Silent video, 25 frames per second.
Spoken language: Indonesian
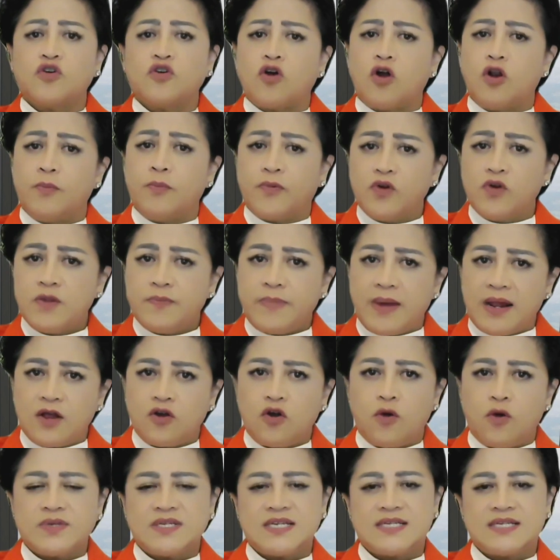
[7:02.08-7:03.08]
atau kalau perlu dipanggil
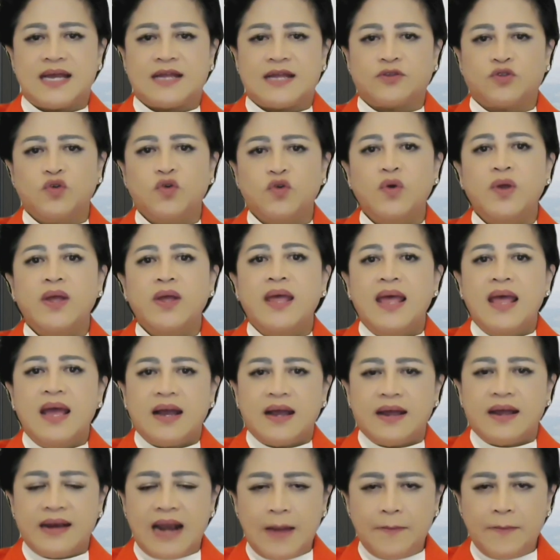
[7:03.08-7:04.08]
komisi satu
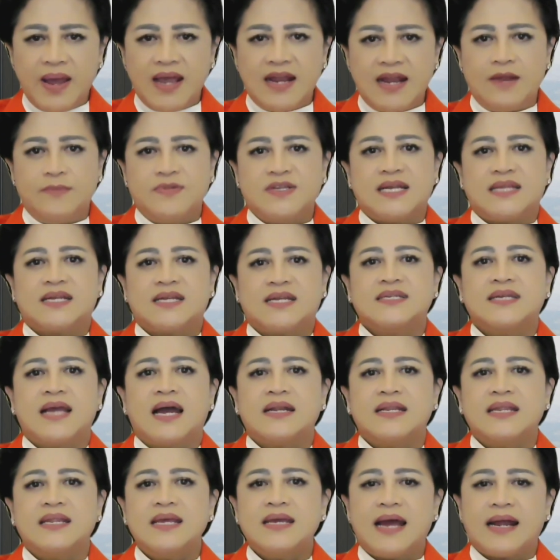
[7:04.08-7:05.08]
kenapa ini bisa
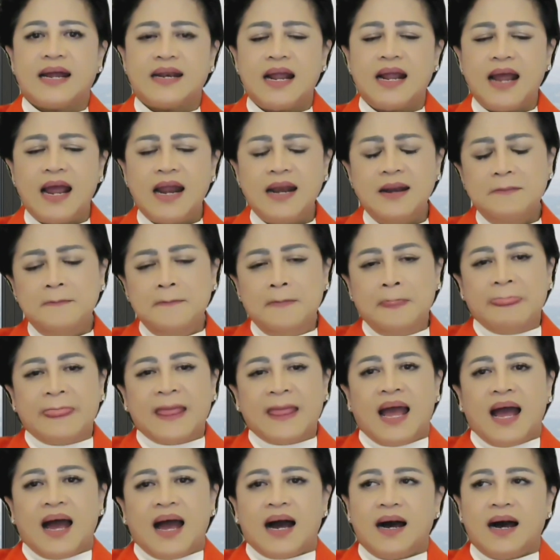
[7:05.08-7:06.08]
terjadi karena kan
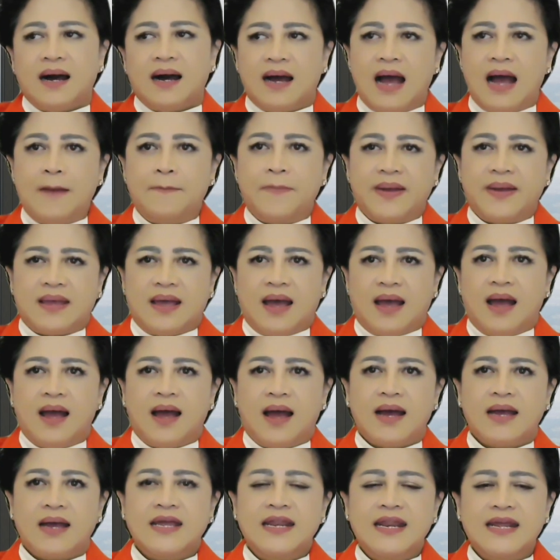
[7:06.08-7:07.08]
uh, apa
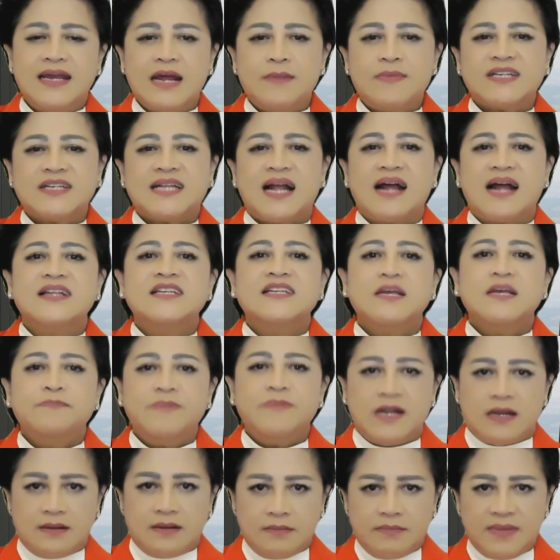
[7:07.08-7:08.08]
ya ini kan masalah
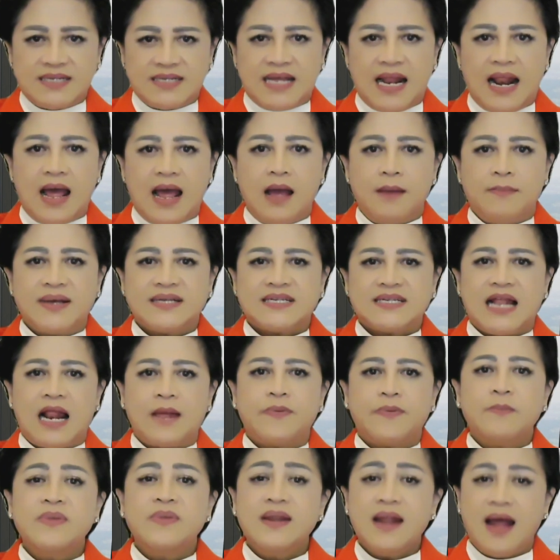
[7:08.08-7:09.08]
disiplin masalah
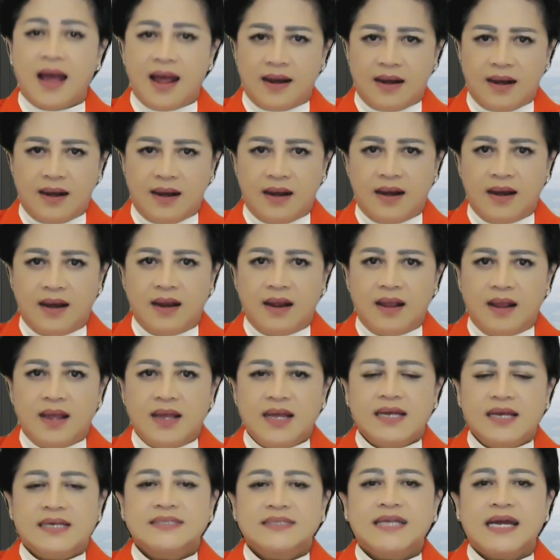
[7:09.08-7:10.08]
masalah pembinaan
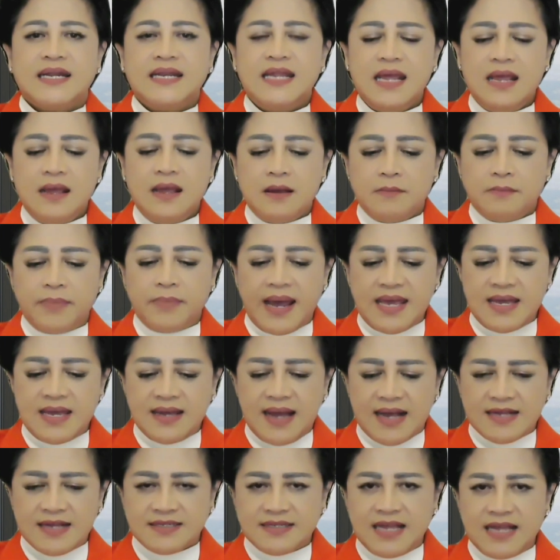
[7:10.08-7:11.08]
jadi
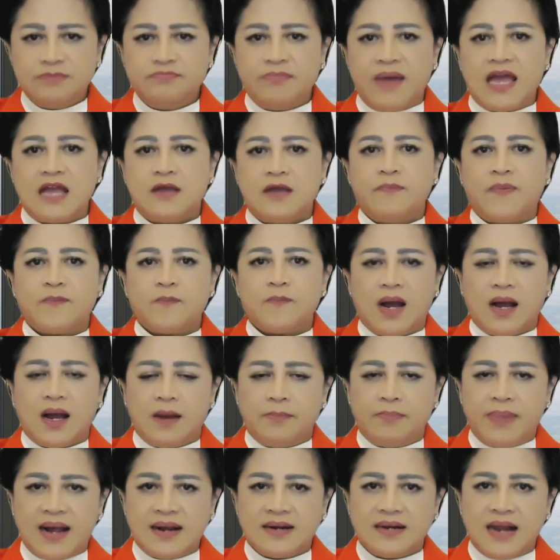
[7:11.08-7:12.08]
baik Kasat, baik
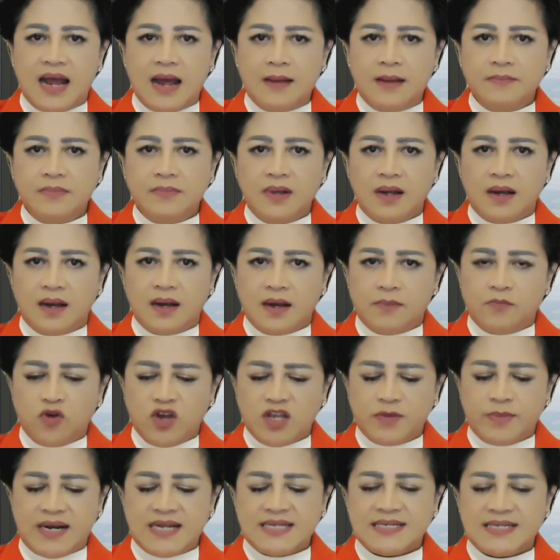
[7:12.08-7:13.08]
uh, Pangdam, uh,
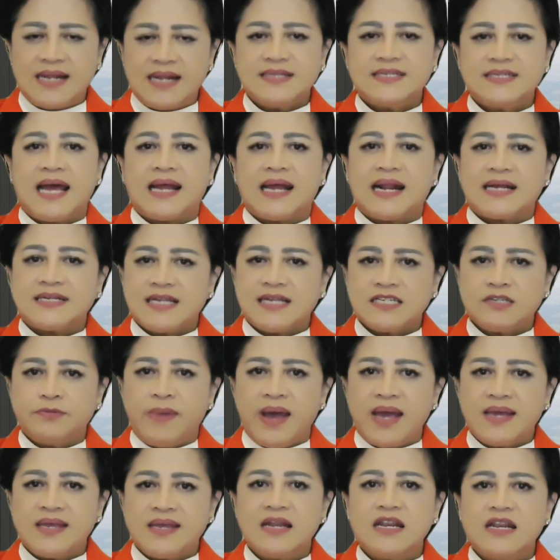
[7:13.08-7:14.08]
Bukit Barisan, saya rasa
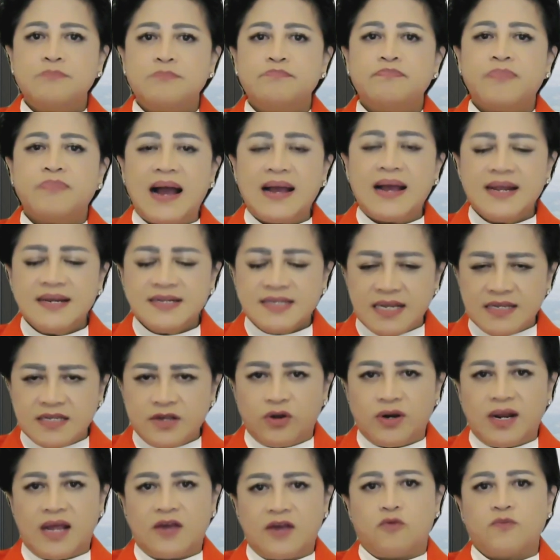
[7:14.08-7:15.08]
sebaiknya dipanggil
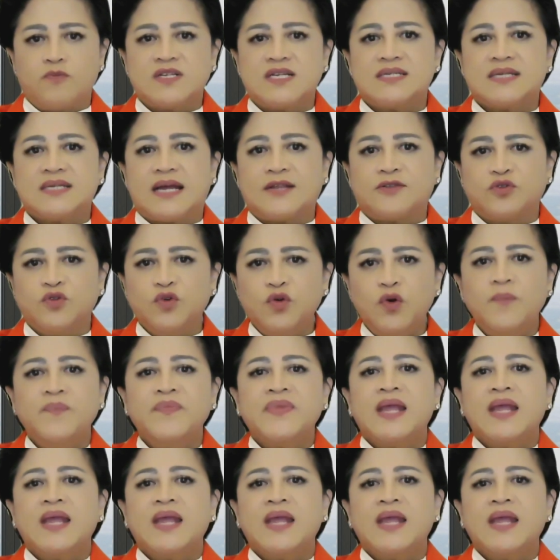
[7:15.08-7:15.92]
saja oleh Komisi Satu,